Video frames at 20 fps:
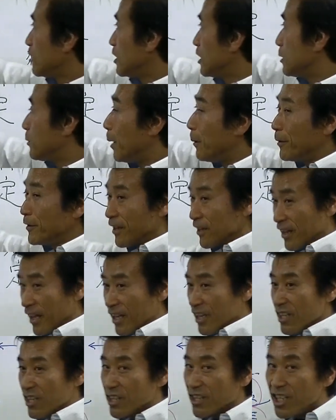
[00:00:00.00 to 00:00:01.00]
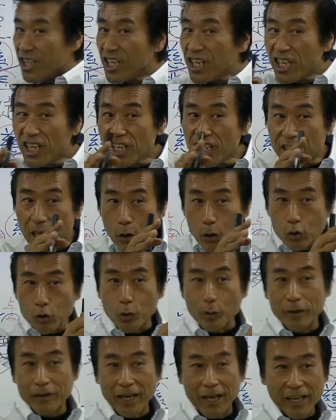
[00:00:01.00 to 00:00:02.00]
今までね聞いたこと
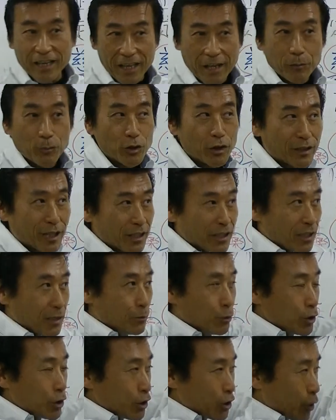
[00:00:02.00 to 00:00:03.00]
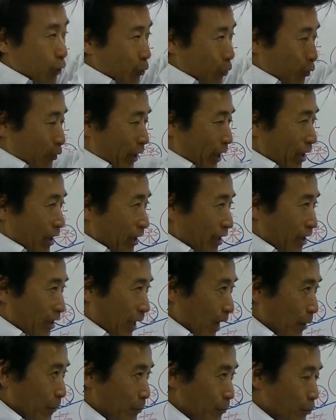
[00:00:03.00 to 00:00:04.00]
もないね難しい仏教のね
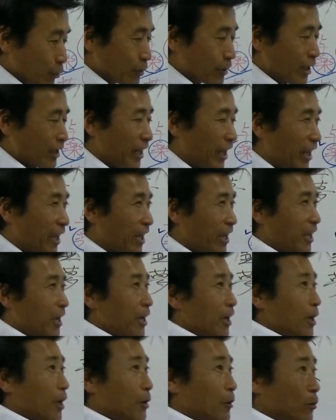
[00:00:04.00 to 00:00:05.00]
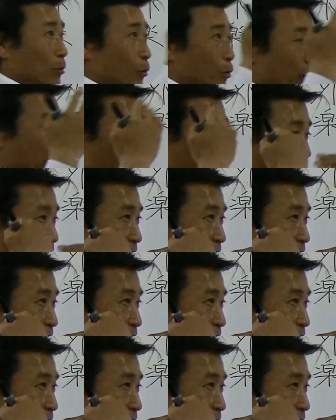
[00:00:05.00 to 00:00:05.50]
漢文がね、もうね